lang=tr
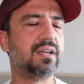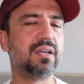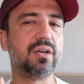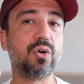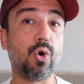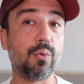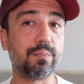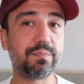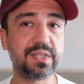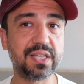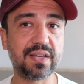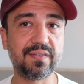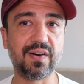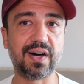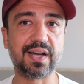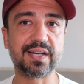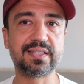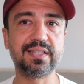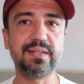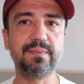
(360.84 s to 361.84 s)
optik
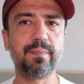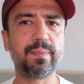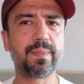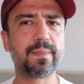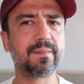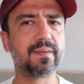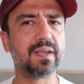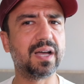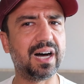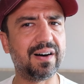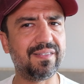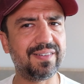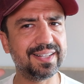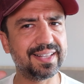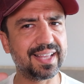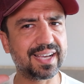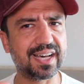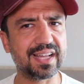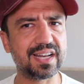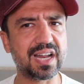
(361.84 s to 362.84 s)
vardı.
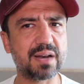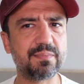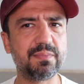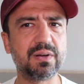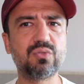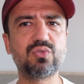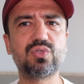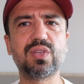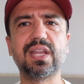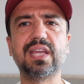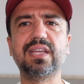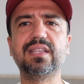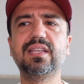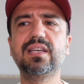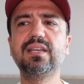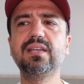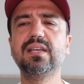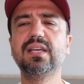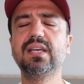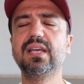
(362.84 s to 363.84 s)
Hava da kararmak
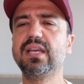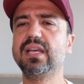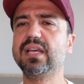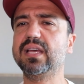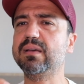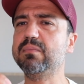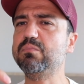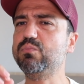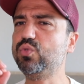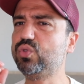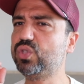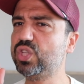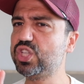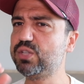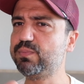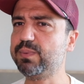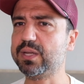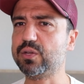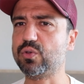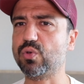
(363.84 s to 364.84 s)
üzereydi.
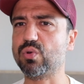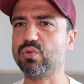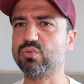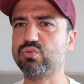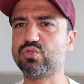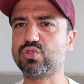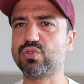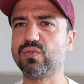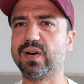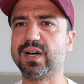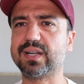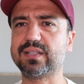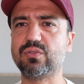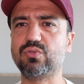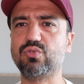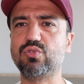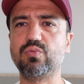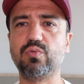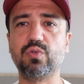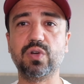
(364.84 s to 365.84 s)
müthiş bir görüntüsü
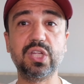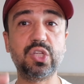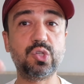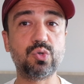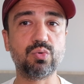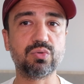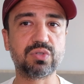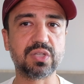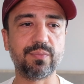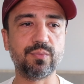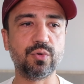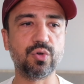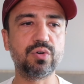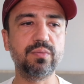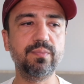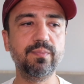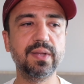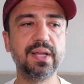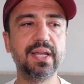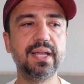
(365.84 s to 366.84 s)
vardı dürbünü hiç
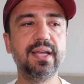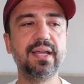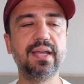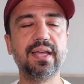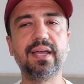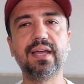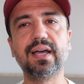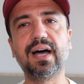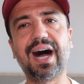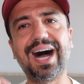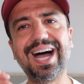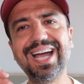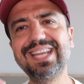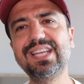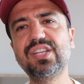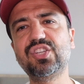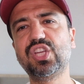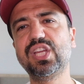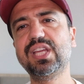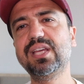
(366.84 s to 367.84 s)
unutamıyorum.
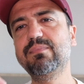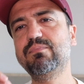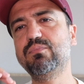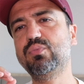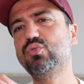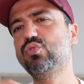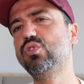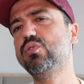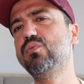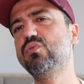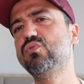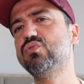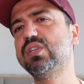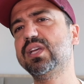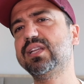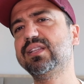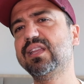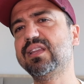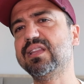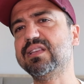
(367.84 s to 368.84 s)
aynı şeyi bu dürbün
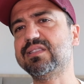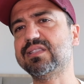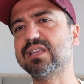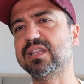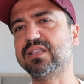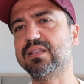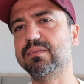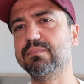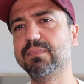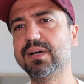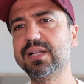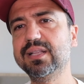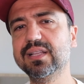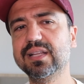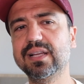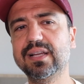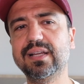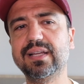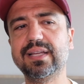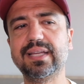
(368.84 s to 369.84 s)
üzerinde de hissettim ben.
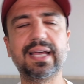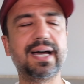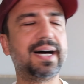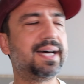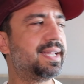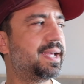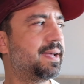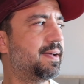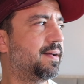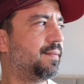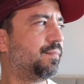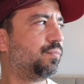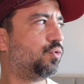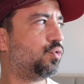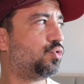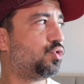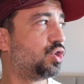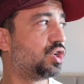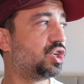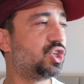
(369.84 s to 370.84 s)
Yani
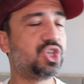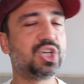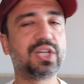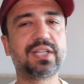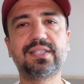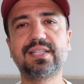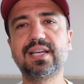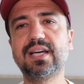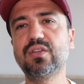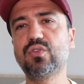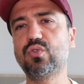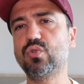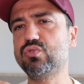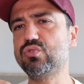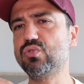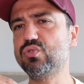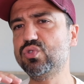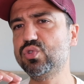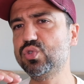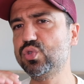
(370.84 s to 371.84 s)
düşük ışıkta
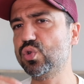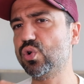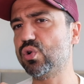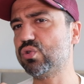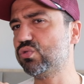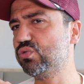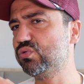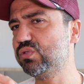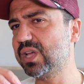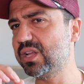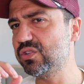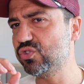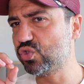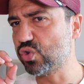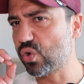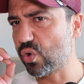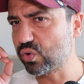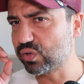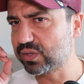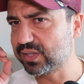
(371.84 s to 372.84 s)
gözünüzün gördüğünden
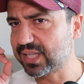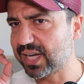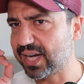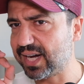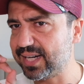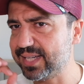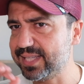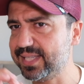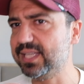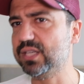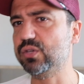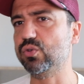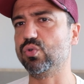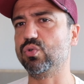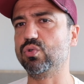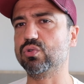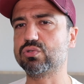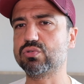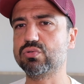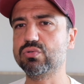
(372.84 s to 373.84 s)
çok daha iyi
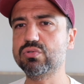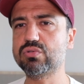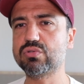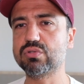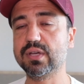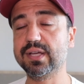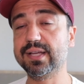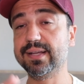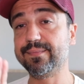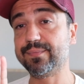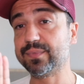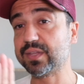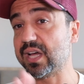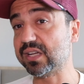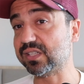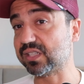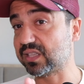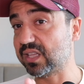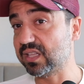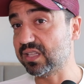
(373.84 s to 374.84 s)
görüyorsunuz.
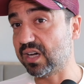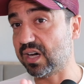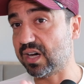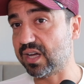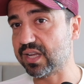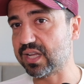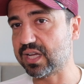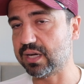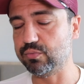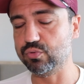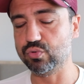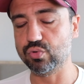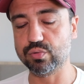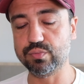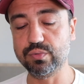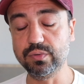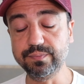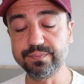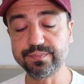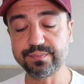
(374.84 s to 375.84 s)
Gerçekten harika bir
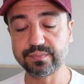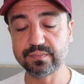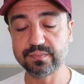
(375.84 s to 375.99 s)
dürbün.